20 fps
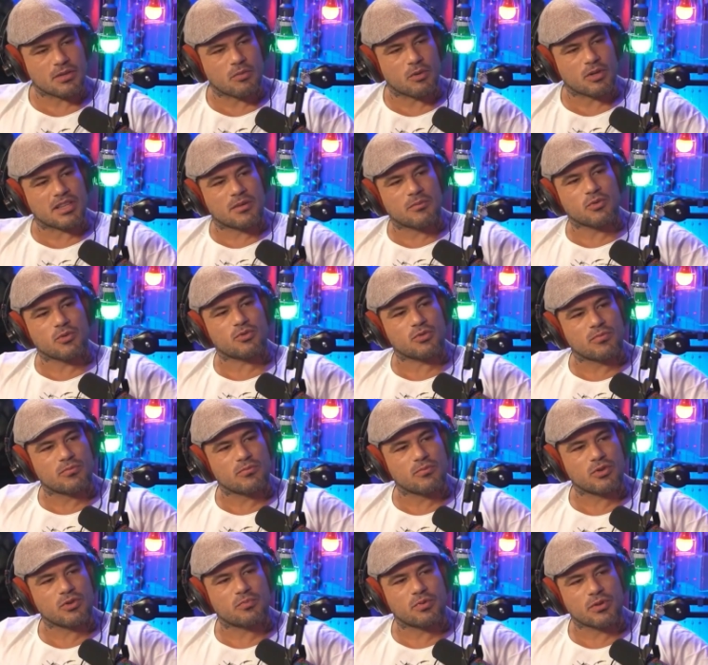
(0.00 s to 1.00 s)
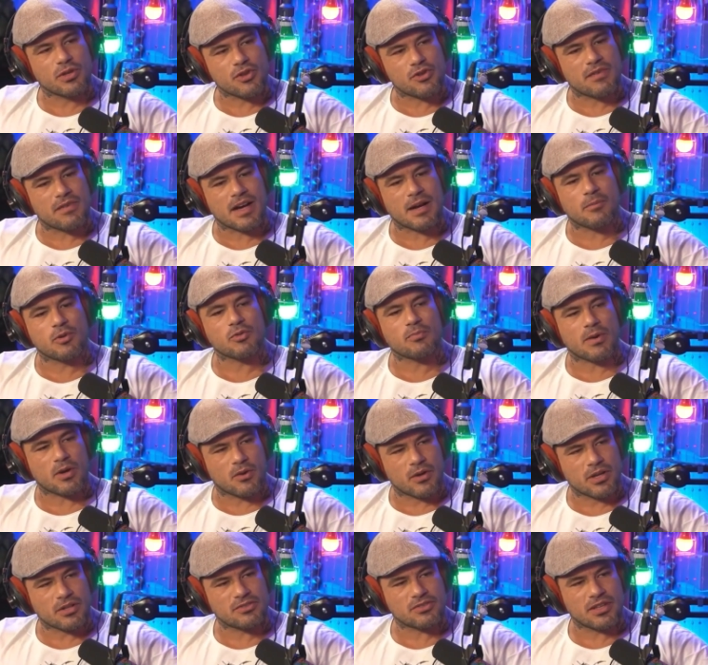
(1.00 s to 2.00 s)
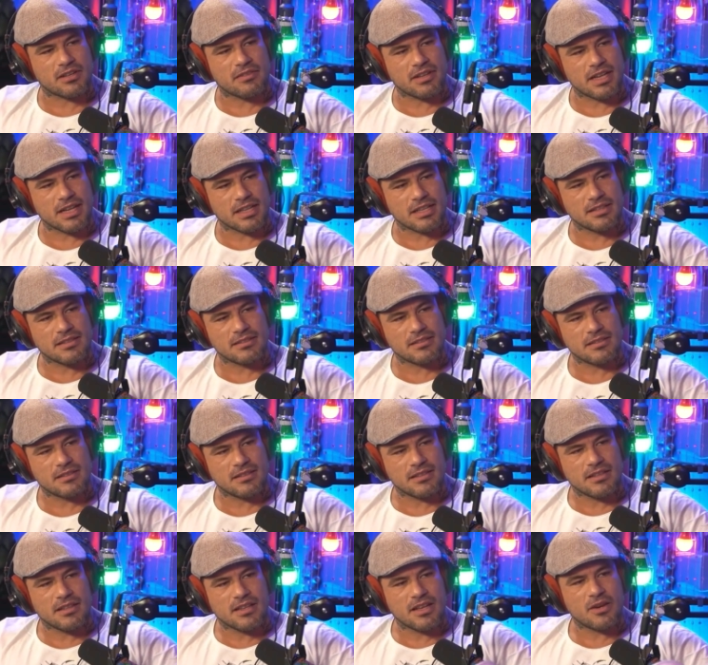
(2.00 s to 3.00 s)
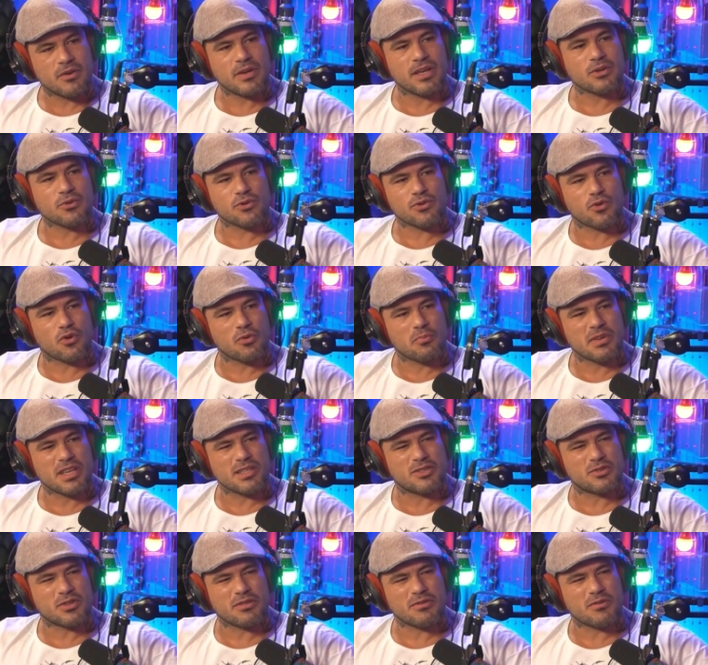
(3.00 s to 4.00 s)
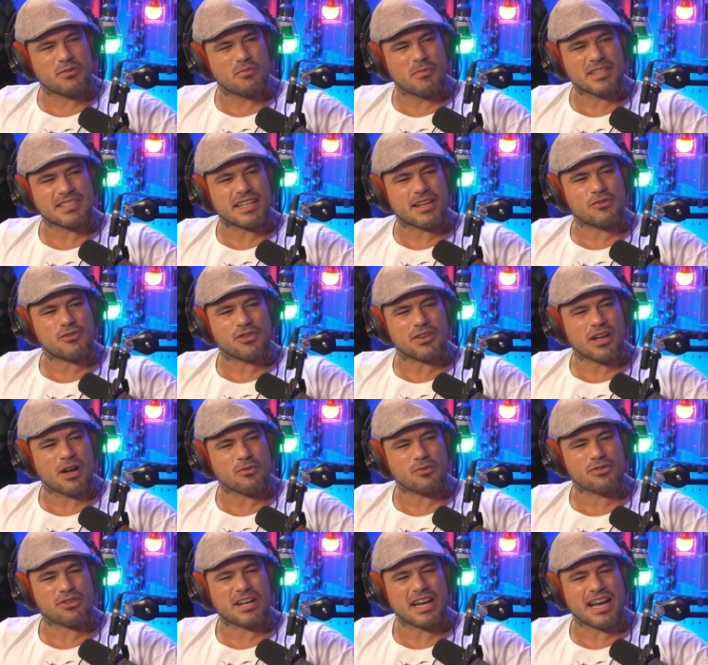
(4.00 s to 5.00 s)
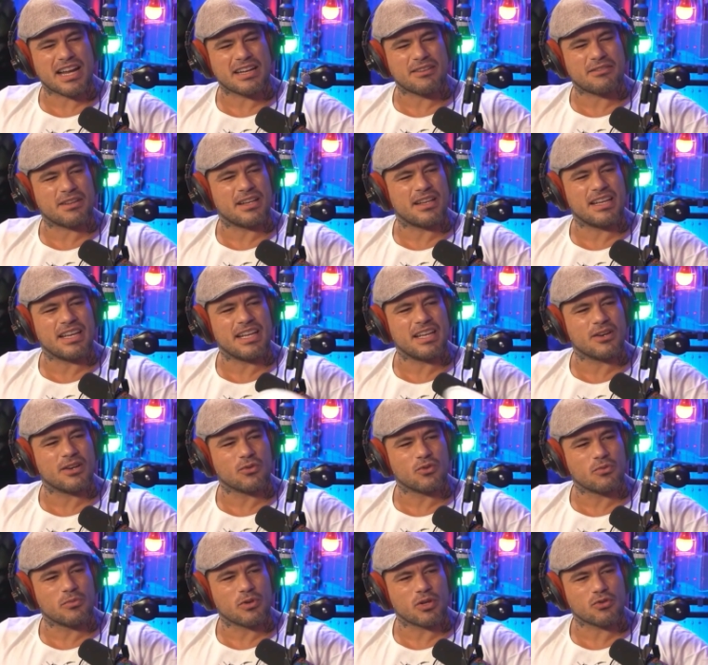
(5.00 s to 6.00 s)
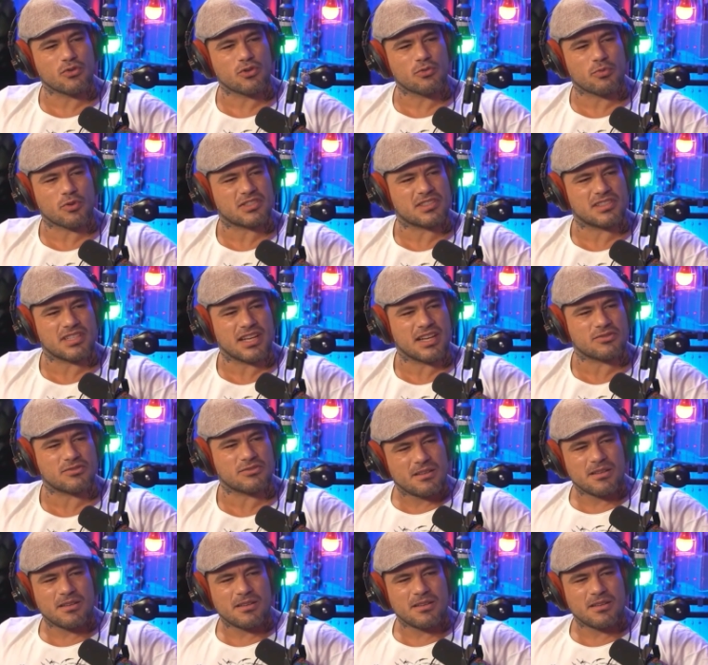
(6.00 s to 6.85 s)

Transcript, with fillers: Isso eu botei muito, muito político vagabundo pra correr com isso aí, Vilela. É mesmo? Eu ia nos comícios e começava a xingar os caras e lia o número dos processos.